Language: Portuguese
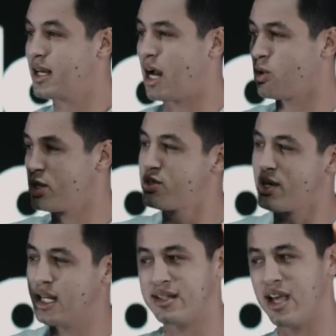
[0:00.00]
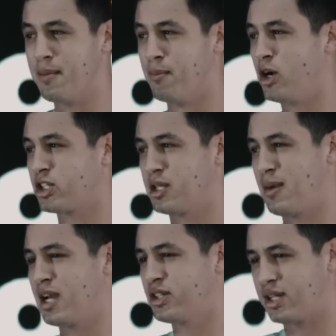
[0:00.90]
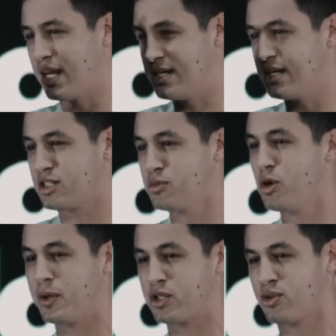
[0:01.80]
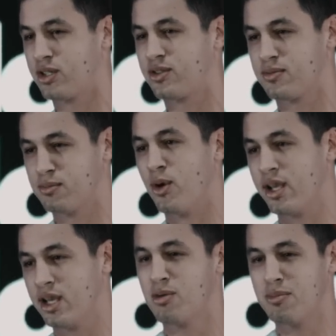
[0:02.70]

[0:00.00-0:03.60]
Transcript: Aconteceu aquele terremoto que mais de 300 mil pessoas morreram,